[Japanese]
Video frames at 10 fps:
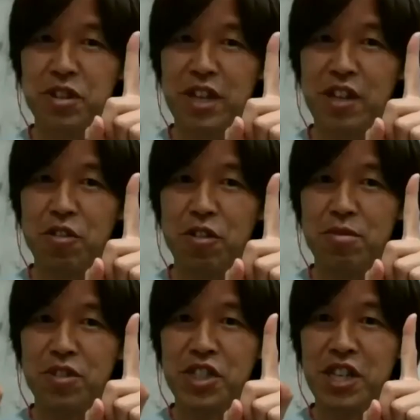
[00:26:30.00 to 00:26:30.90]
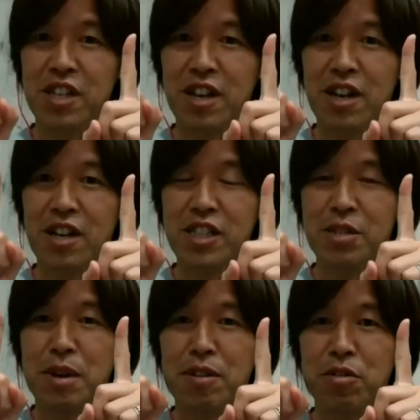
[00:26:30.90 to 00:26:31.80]
態でドリブルしてきたら
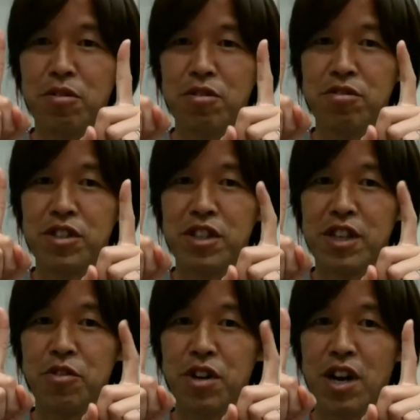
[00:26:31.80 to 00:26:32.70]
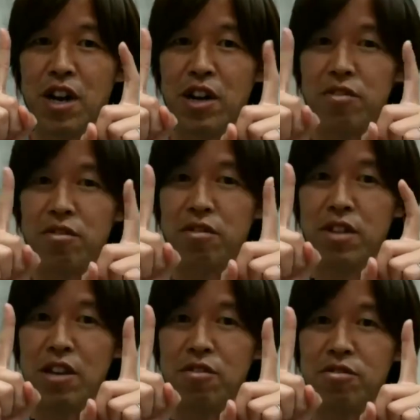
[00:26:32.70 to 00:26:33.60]
島はどういうふうに、何を考える
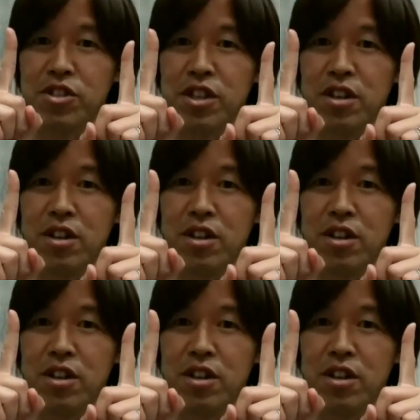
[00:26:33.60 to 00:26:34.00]
対応としたら